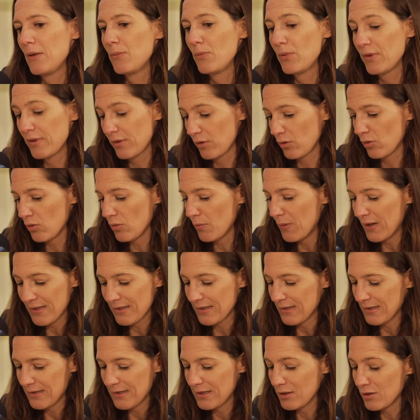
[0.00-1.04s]
puisque bah,
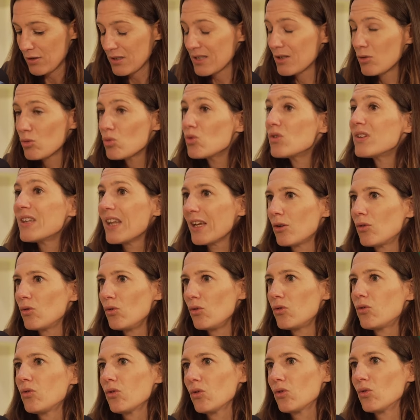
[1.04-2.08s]
c'est toute ta
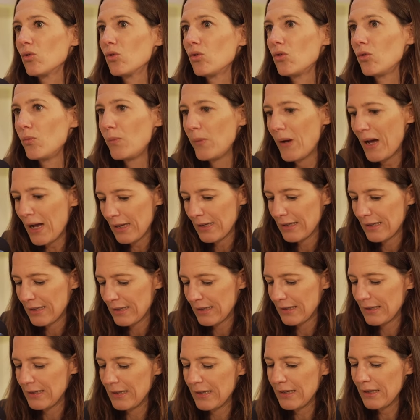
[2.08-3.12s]
culture dont tu parles
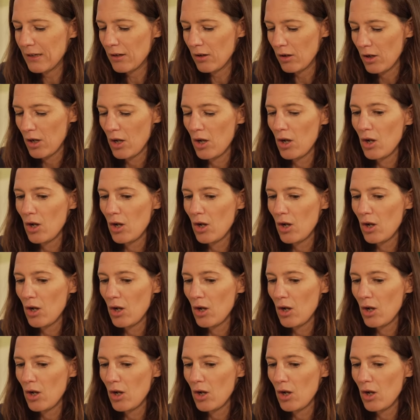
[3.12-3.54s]
qui est euh,